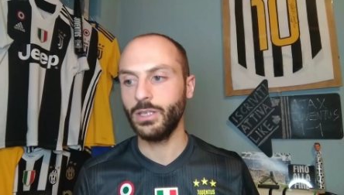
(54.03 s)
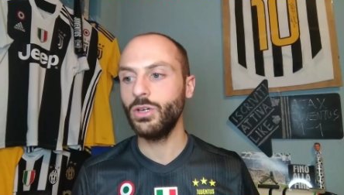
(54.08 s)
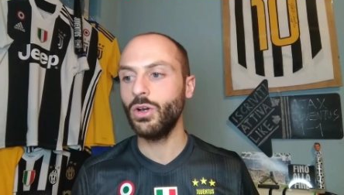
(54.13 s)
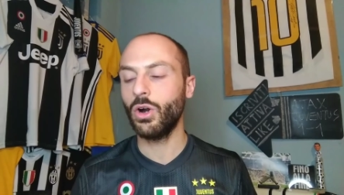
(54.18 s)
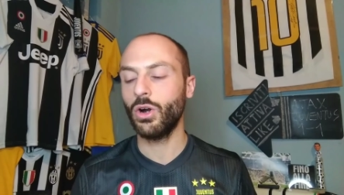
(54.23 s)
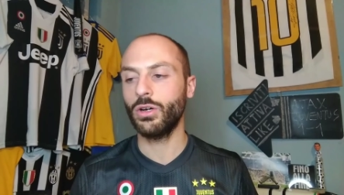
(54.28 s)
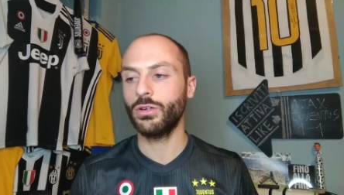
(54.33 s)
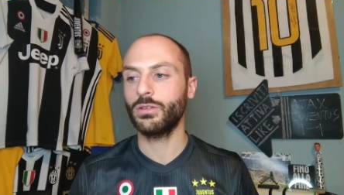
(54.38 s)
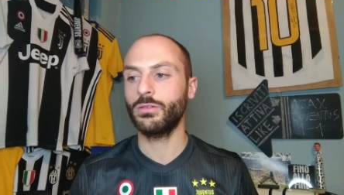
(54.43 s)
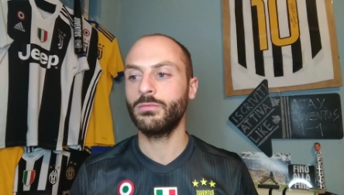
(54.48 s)

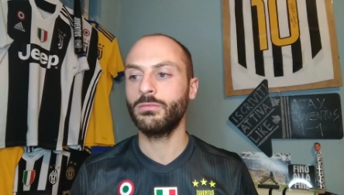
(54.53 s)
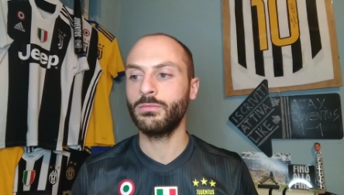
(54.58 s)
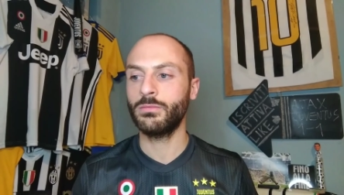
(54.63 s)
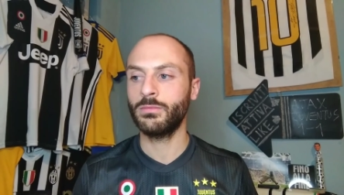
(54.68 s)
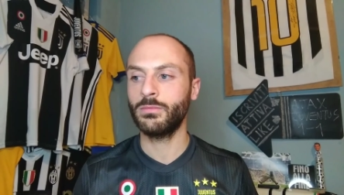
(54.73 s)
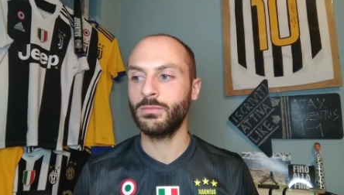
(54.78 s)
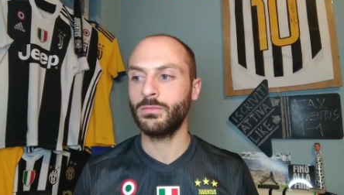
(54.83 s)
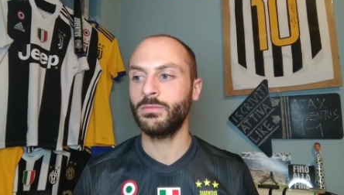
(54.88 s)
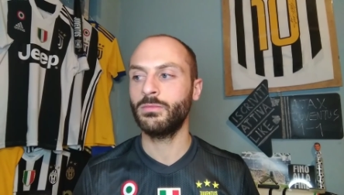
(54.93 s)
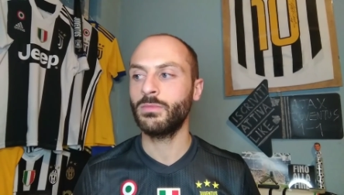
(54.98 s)
Io mh,
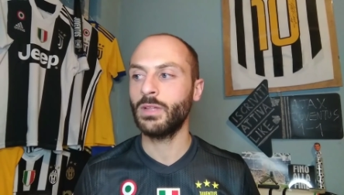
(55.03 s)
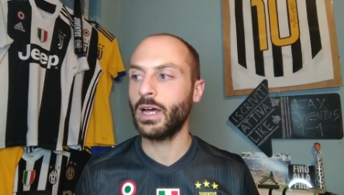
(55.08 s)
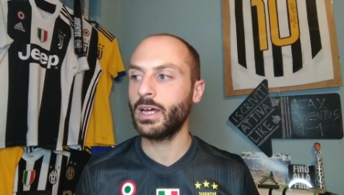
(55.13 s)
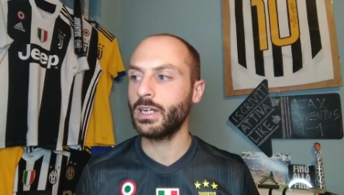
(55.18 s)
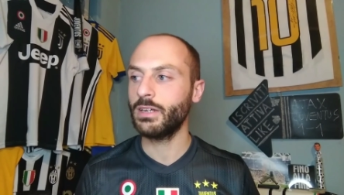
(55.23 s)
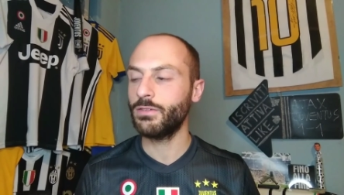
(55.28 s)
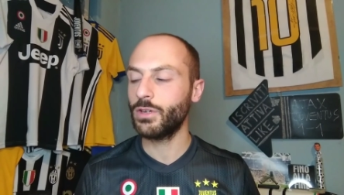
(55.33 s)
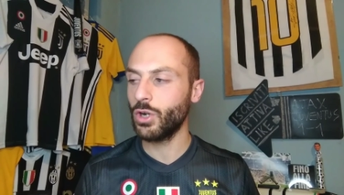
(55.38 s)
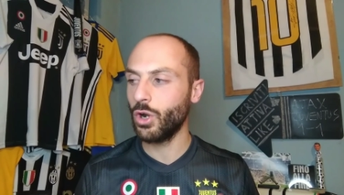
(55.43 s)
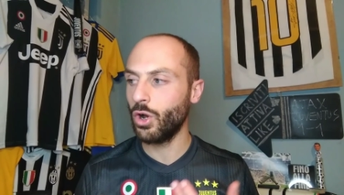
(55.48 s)
mm,
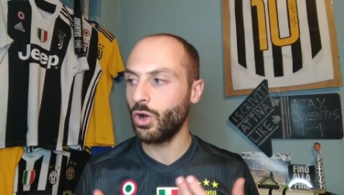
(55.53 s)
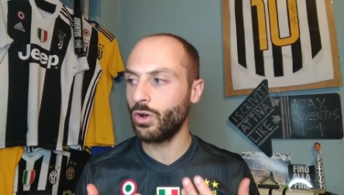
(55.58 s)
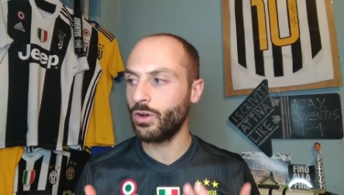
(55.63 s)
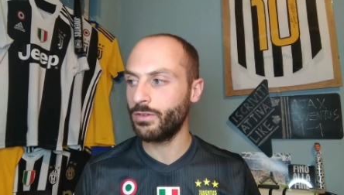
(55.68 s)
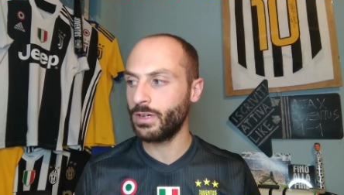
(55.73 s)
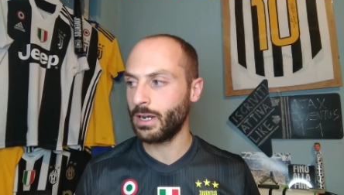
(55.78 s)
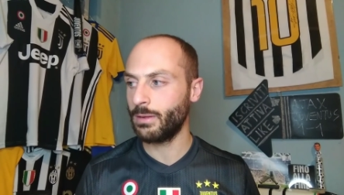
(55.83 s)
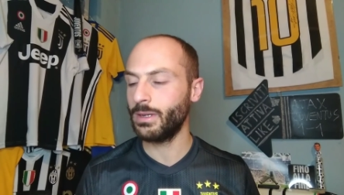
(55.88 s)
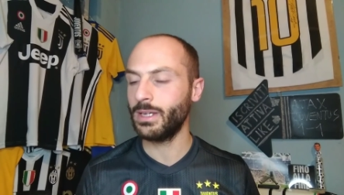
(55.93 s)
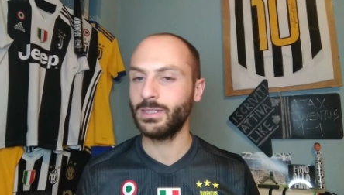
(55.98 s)
arriverò
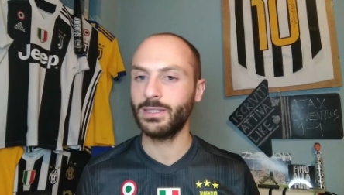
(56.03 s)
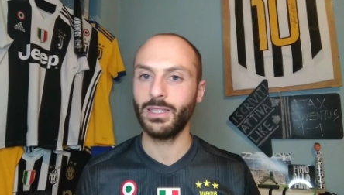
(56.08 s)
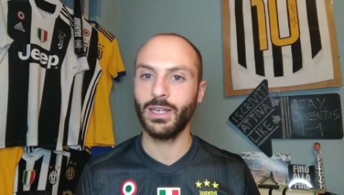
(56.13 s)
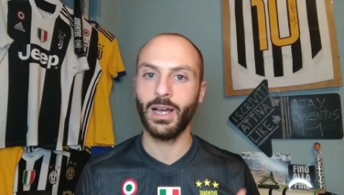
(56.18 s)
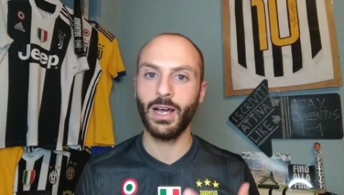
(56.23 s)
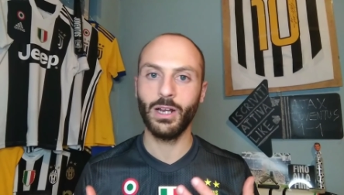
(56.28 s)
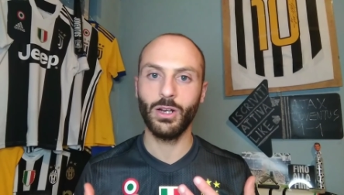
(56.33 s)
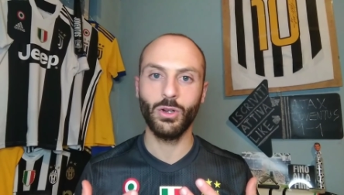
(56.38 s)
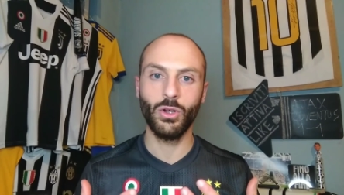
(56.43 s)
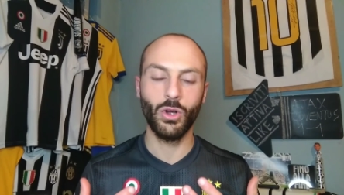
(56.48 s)
veramente
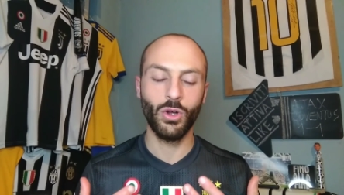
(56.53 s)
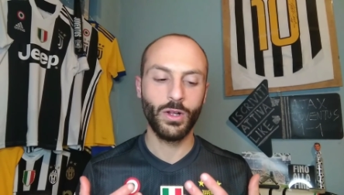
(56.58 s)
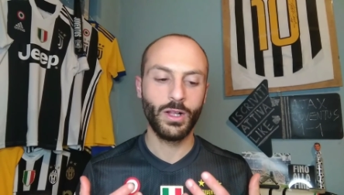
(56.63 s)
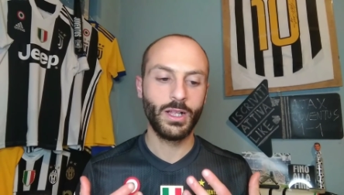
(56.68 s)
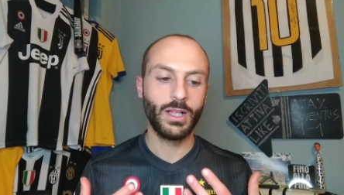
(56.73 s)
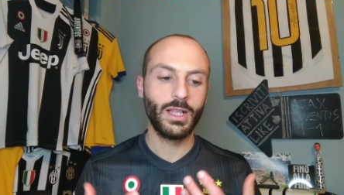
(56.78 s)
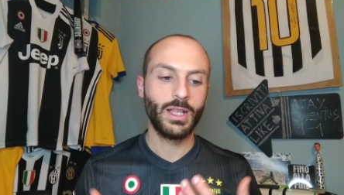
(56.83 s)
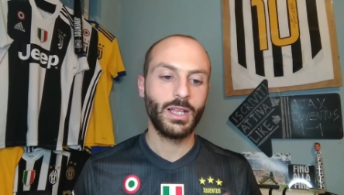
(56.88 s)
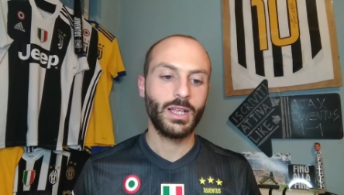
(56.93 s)
allo,